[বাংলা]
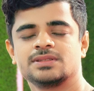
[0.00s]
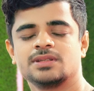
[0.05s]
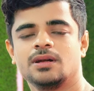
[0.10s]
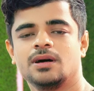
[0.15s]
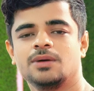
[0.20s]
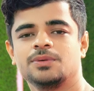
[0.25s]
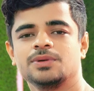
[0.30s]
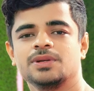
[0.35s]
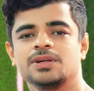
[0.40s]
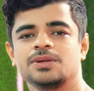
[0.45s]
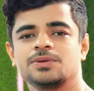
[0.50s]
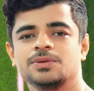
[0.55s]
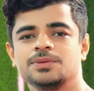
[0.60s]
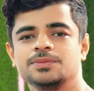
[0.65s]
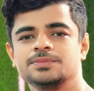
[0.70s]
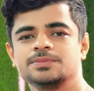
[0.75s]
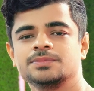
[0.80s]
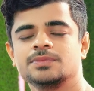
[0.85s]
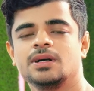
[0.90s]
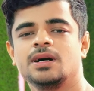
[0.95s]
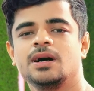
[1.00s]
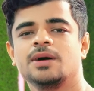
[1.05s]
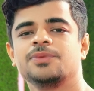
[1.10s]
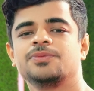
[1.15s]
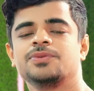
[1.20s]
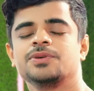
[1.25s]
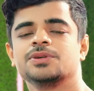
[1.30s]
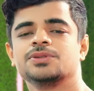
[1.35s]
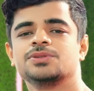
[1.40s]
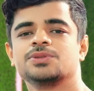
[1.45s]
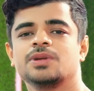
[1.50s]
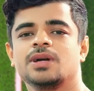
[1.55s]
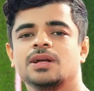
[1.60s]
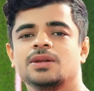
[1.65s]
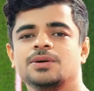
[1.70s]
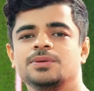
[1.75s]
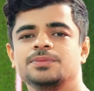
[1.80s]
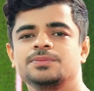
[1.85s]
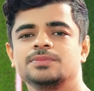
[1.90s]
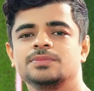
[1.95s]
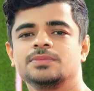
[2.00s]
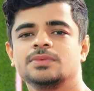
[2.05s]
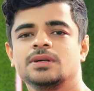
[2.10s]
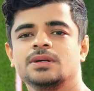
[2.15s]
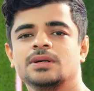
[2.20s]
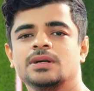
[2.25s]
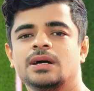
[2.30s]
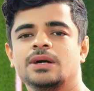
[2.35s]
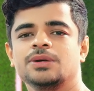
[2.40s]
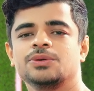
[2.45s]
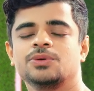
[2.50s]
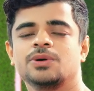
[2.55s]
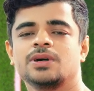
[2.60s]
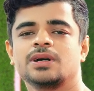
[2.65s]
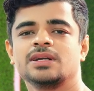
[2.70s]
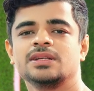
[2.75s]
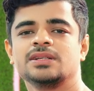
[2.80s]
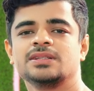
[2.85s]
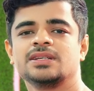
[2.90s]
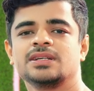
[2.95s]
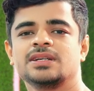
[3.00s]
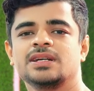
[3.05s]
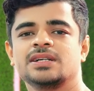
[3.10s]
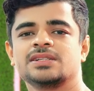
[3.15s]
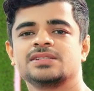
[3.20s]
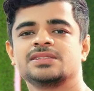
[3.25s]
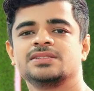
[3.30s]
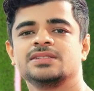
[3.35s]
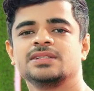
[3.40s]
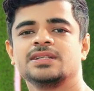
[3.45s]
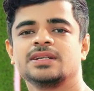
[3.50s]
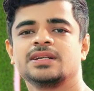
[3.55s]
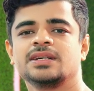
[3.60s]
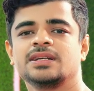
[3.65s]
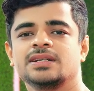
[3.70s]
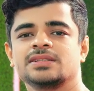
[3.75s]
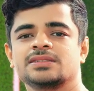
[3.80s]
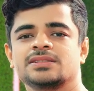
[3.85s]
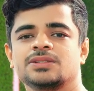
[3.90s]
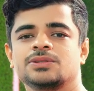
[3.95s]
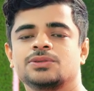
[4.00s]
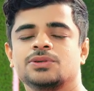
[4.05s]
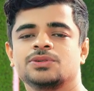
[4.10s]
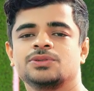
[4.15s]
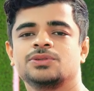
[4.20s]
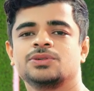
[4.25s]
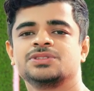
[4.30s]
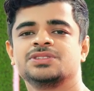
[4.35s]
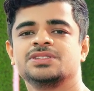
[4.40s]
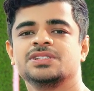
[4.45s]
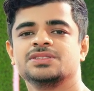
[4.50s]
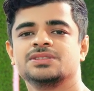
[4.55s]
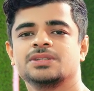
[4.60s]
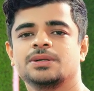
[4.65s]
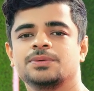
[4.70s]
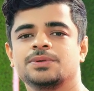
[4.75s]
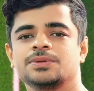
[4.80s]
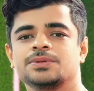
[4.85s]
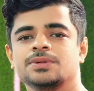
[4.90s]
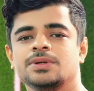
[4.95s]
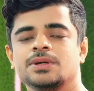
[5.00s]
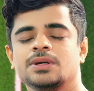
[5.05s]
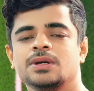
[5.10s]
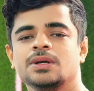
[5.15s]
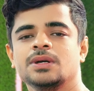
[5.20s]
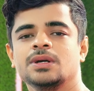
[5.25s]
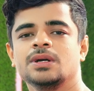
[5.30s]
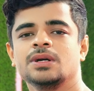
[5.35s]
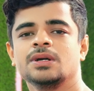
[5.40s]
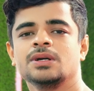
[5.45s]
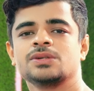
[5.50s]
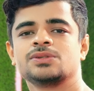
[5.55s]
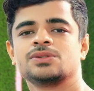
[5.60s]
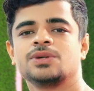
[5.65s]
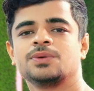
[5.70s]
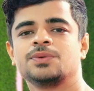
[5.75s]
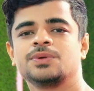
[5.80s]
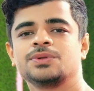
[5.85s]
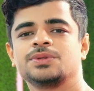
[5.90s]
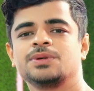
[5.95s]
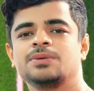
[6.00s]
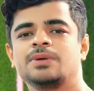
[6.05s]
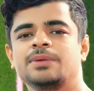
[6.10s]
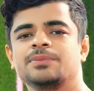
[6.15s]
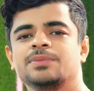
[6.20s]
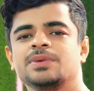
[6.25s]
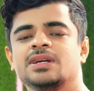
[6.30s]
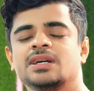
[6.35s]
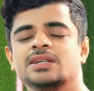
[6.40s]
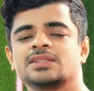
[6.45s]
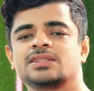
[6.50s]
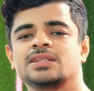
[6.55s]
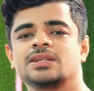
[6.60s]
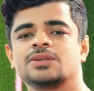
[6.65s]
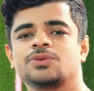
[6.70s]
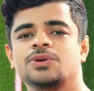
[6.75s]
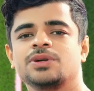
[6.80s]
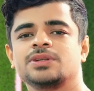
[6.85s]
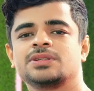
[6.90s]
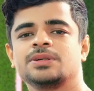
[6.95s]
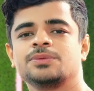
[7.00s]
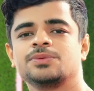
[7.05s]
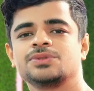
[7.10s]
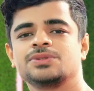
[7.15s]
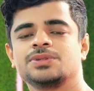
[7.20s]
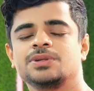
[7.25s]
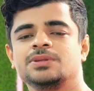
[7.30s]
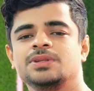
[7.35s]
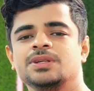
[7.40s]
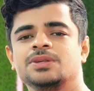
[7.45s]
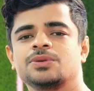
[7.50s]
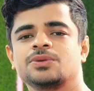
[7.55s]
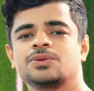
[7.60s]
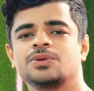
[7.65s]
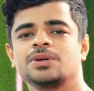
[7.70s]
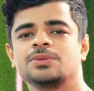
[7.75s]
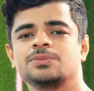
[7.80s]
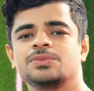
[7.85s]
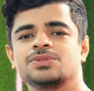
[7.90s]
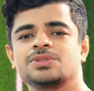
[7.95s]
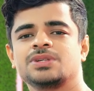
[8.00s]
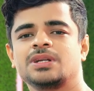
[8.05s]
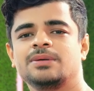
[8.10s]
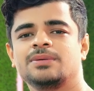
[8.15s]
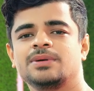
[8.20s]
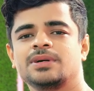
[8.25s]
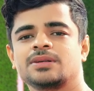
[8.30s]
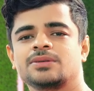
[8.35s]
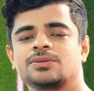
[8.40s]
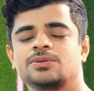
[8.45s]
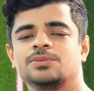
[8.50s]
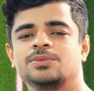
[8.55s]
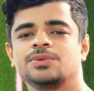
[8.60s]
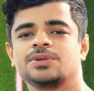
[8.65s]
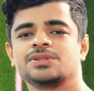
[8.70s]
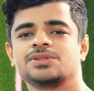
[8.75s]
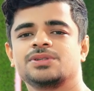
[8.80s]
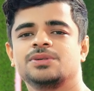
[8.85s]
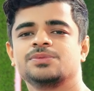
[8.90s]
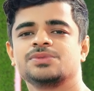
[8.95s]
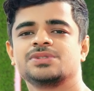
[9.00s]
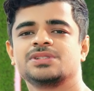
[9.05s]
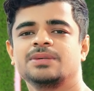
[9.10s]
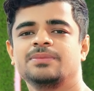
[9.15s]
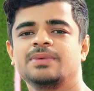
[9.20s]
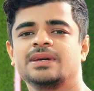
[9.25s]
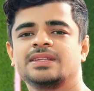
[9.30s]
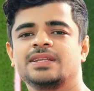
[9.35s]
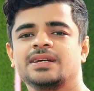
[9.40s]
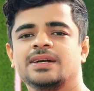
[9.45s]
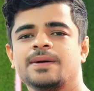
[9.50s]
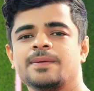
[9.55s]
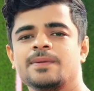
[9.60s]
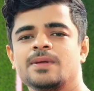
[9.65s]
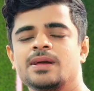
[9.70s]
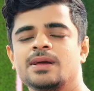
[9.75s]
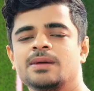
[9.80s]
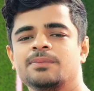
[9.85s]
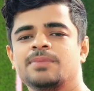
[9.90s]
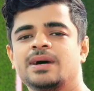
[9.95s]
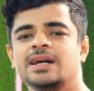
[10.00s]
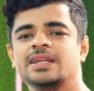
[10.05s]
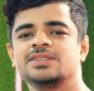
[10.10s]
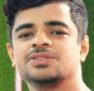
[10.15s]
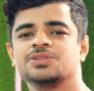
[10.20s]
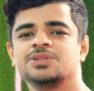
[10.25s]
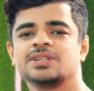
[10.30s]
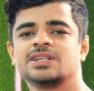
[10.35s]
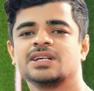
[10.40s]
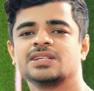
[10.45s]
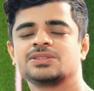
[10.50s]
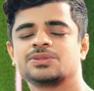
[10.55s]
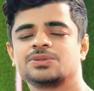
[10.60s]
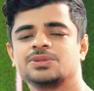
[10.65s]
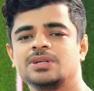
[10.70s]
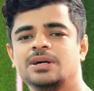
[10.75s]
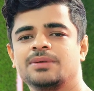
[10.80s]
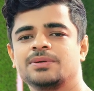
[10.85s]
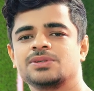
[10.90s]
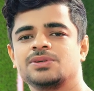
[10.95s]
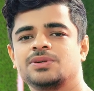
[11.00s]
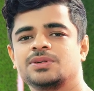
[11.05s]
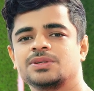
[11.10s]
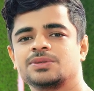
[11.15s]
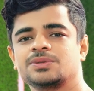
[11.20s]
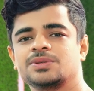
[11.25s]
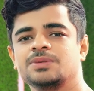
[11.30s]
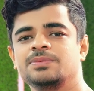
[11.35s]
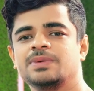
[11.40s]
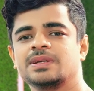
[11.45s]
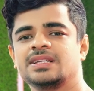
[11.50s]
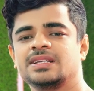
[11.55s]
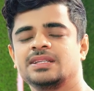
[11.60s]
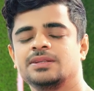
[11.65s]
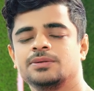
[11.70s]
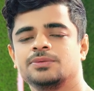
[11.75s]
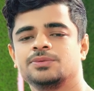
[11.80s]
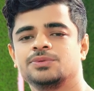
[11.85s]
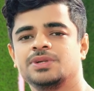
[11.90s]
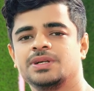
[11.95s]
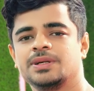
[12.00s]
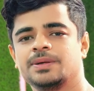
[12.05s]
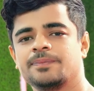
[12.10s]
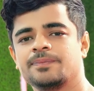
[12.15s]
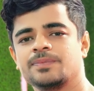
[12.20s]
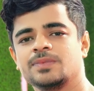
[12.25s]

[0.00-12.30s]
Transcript: সালামু আলাইকুম আমি ফিরোজুল আলম নোয়াখালী থেকে আসছি এখানে আজকে দশ দিন যাবৎ সর্বপ্রথম আমি আজকে কয়েকটা বছর দীর্ঘ কয়েক বছর আমার কোমরের সমস্যা ব্যথা ভারী যদি কাজ করে আমার হঠাৎ করে ব্যথা উঠে